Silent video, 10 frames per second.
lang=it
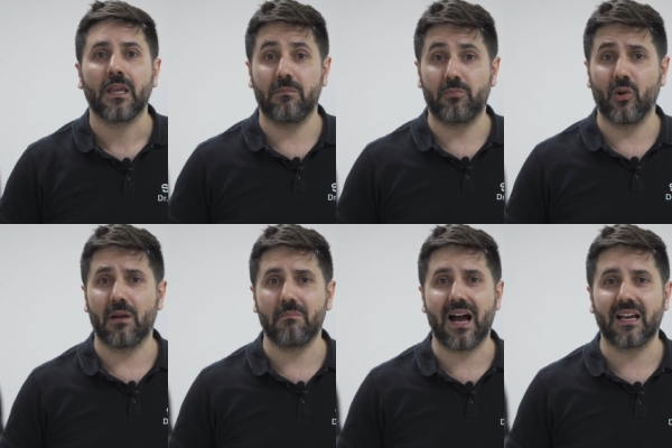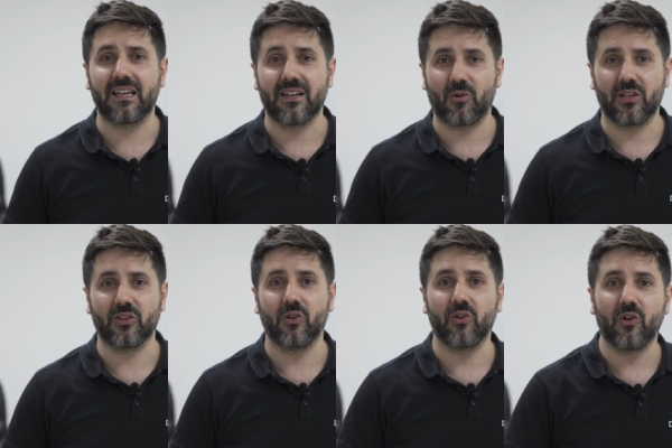In più le banche,
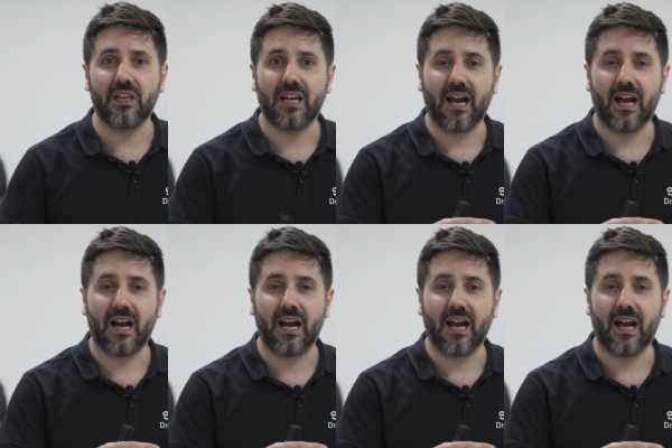quando noi